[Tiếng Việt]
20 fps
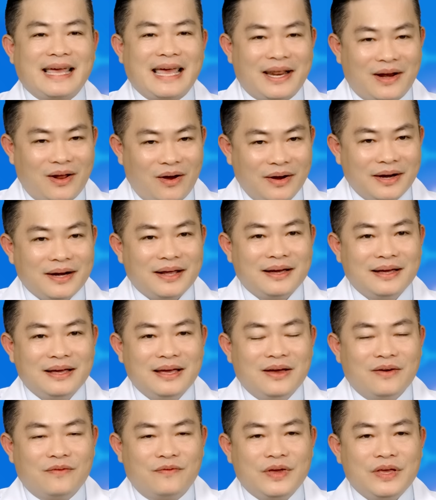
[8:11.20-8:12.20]
nghe nói đó,
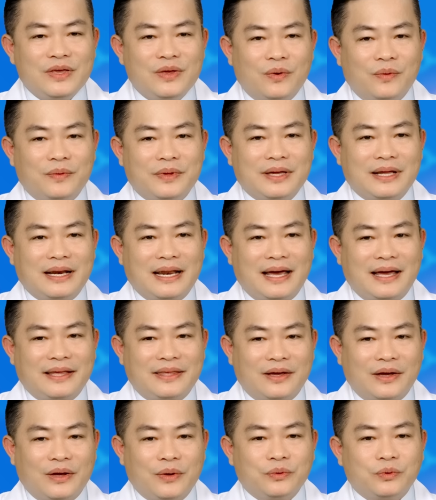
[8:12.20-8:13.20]
ví dụ như là
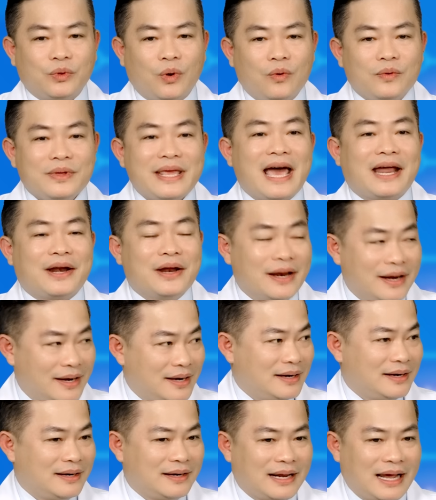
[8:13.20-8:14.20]
những yếu tố gia đình
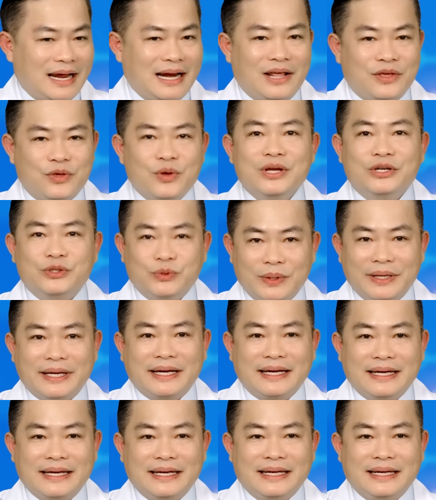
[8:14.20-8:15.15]
hay là di truyền.